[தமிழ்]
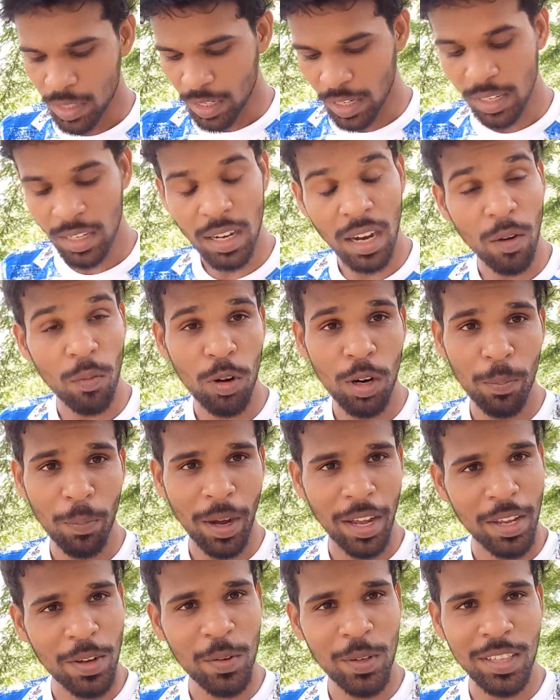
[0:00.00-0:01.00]
என்ன அவ்வளோ
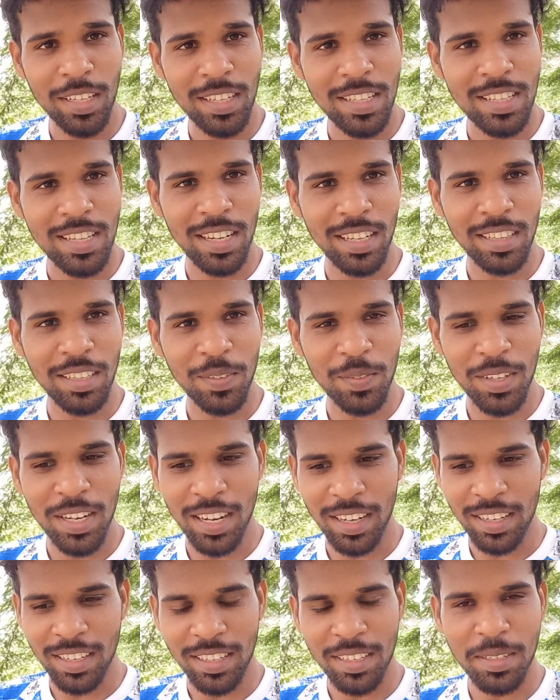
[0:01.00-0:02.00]
பயம் வந்துருச்சா
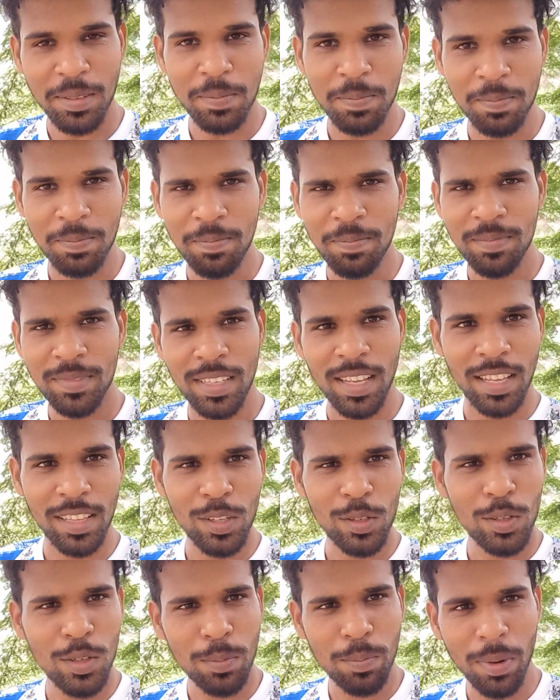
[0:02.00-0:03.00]
திவ்யாவுக்கு
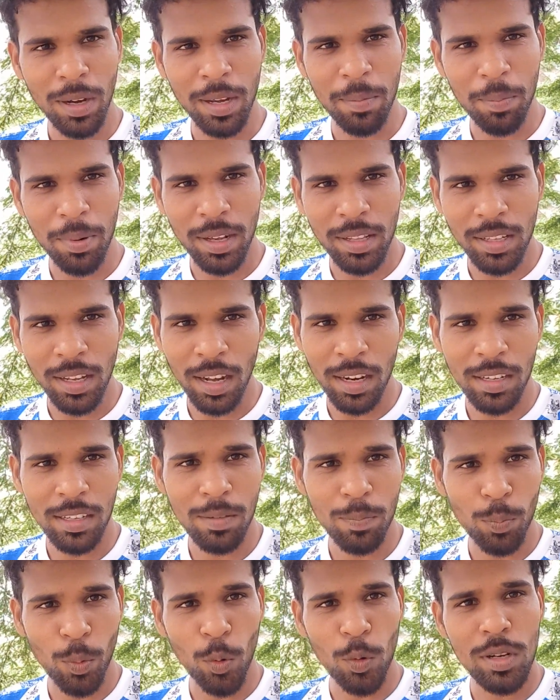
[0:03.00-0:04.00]
எதுக்கும் பயப்படாத ஆள்
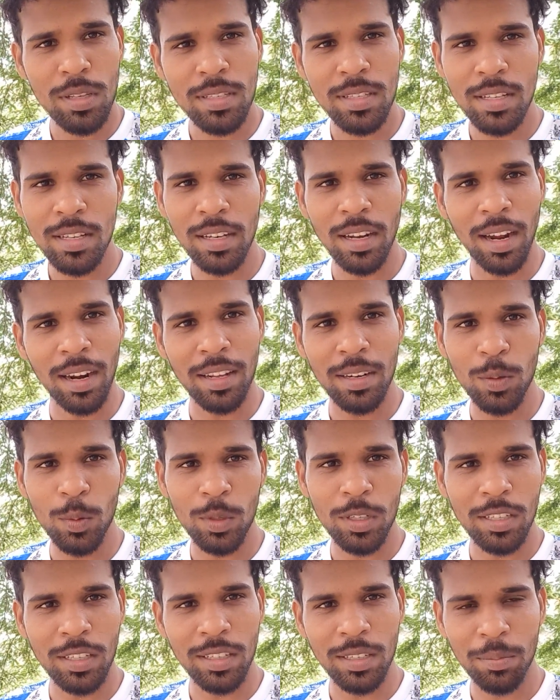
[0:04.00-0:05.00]
போலீஸு அலற
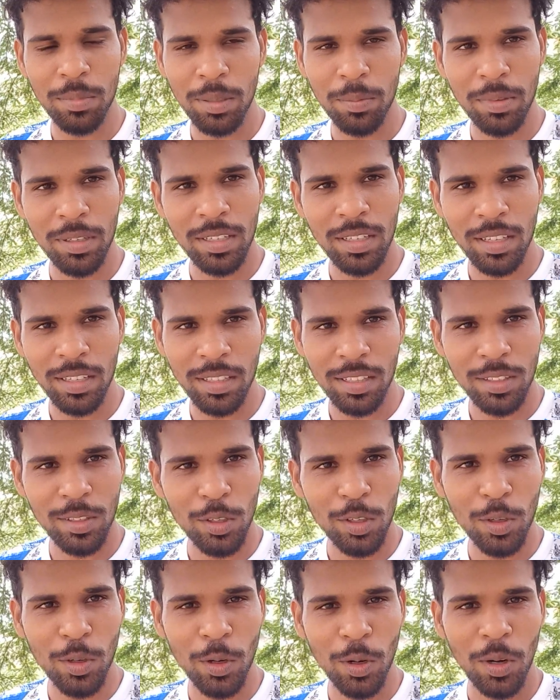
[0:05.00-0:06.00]
விட்டேன் அப்படி இப்படின்னு எதோ
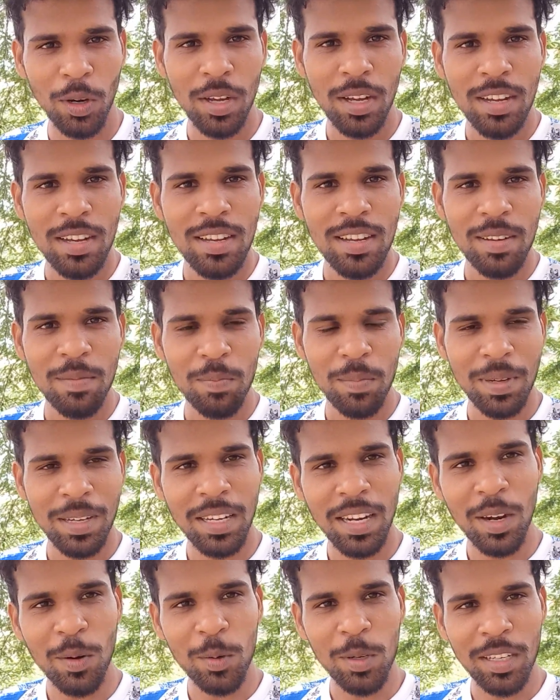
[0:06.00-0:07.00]

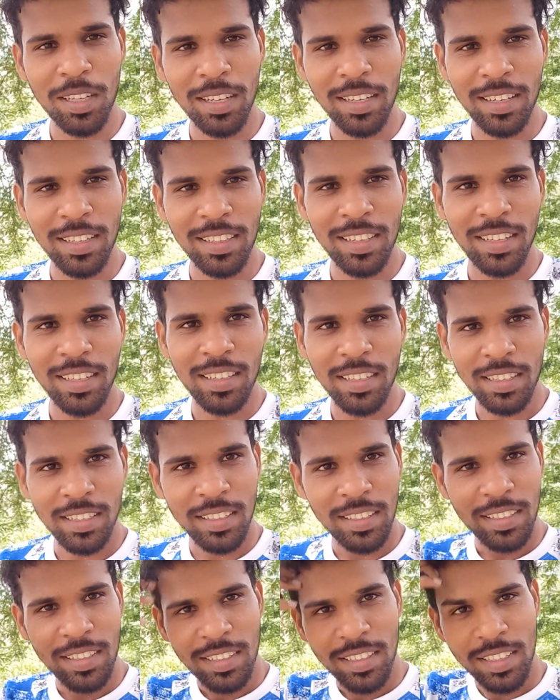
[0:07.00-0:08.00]
ஃபீலாக விட்டுக்கிட்டு இருந்தேன்
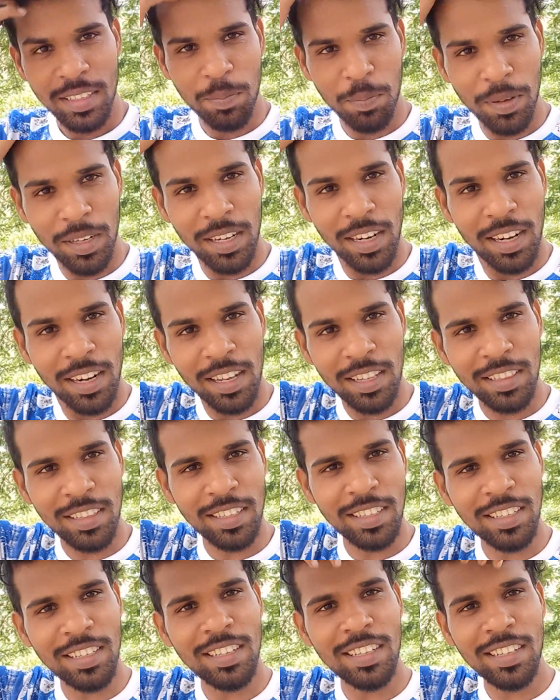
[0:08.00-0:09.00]
இப்போ என்னென்னா
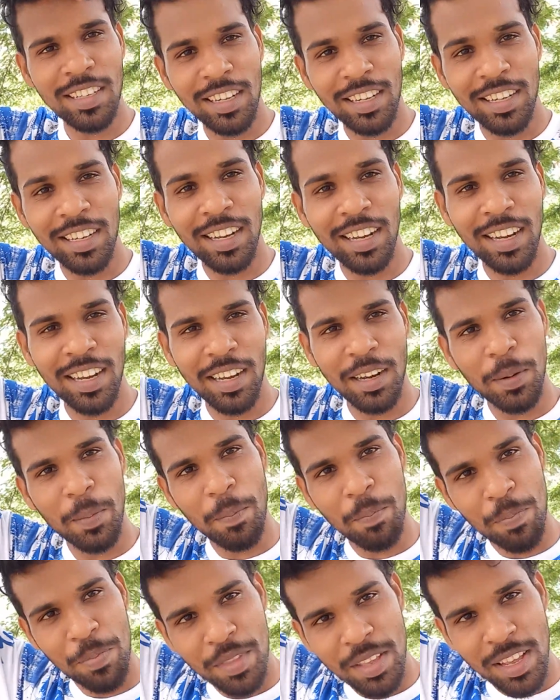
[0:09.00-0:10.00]
திடீர்னு கேட்டால்
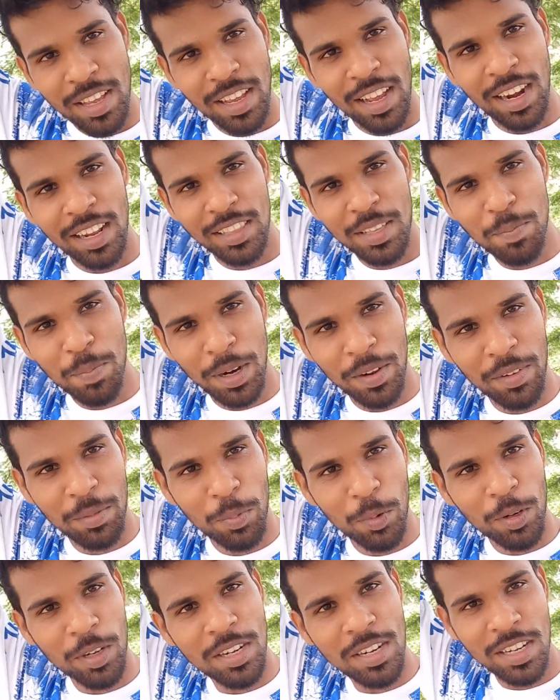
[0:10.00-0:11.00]
எல்லாத்தையும் ப்ரைவேட்
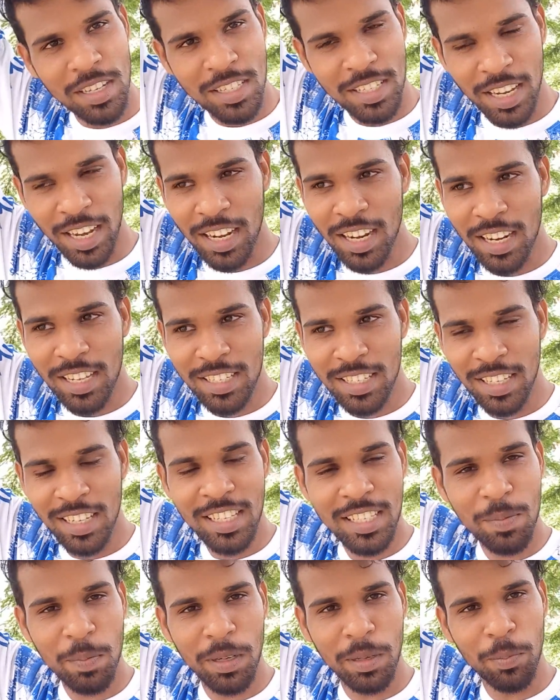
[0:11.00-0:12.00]
போட்டு நான் சேனலில்
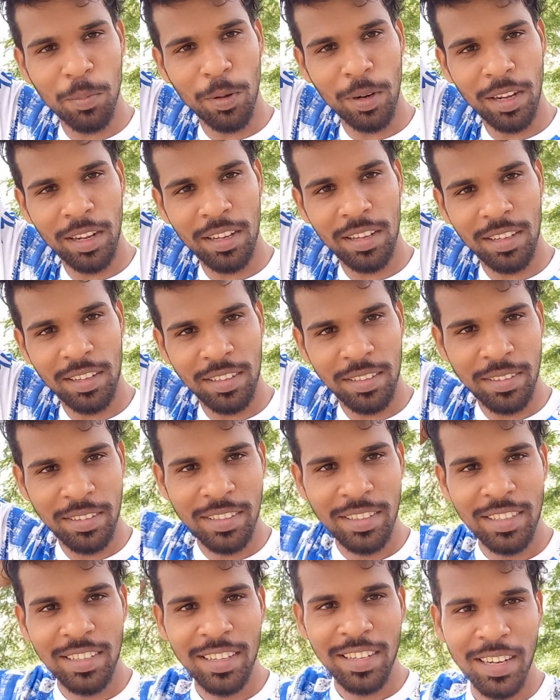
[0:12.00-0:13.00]
சேல்ஸ் பண்ண போகிறேன்
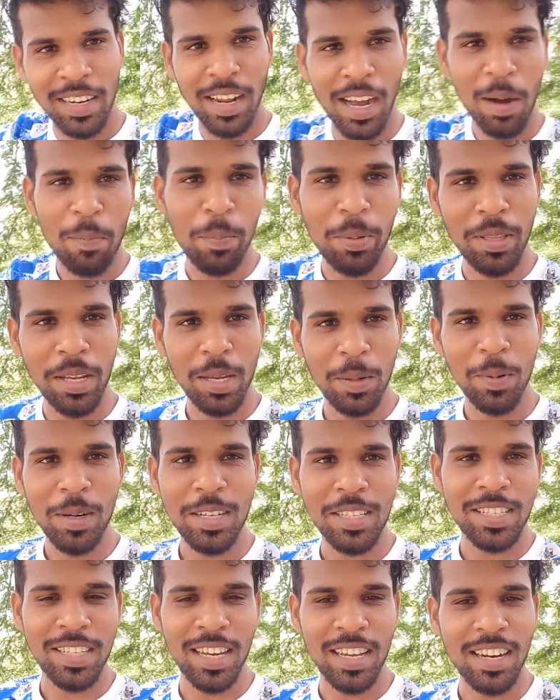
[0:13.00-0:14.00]

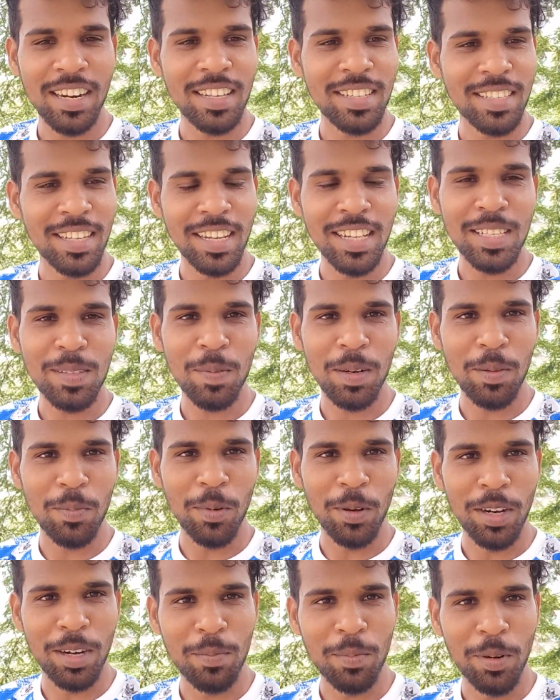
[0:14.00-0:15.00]
நாற்பதாயிரரூபாய்க்கு சேனலில் சேல்ஸ் பண்ண
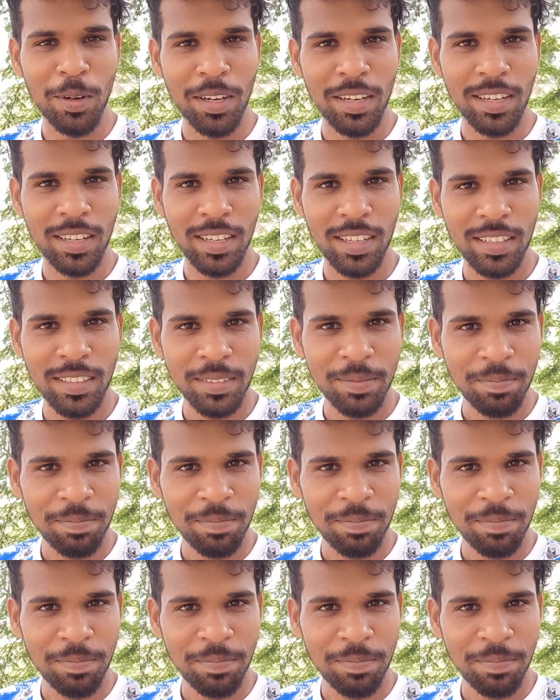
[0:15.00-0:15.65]
போகிறேன்னு போட்டிருக்கேன்